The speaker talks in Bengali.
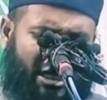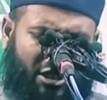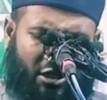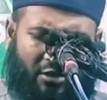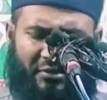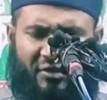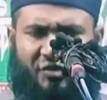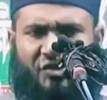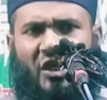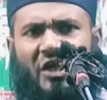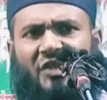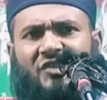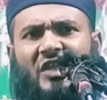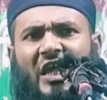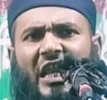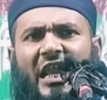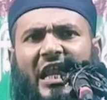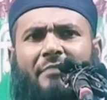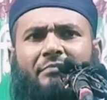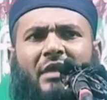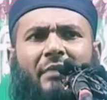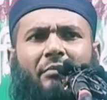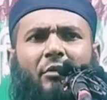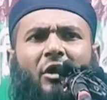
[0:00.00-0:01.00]
আল্লাহ নবী
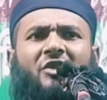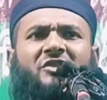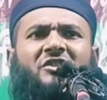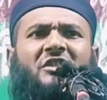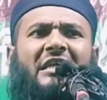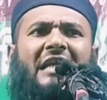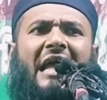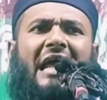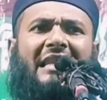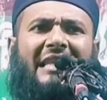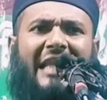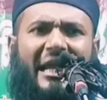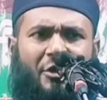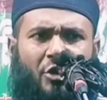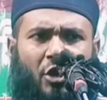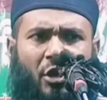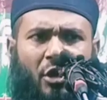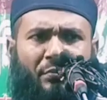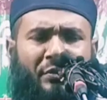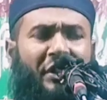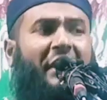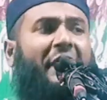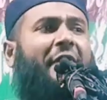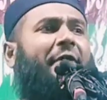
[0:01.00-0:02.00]
বলছেন আল্লাহ
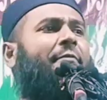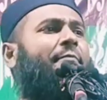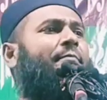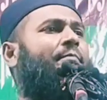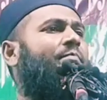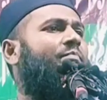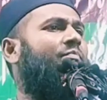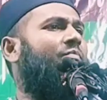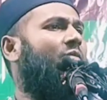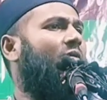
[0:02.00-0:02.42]
নবী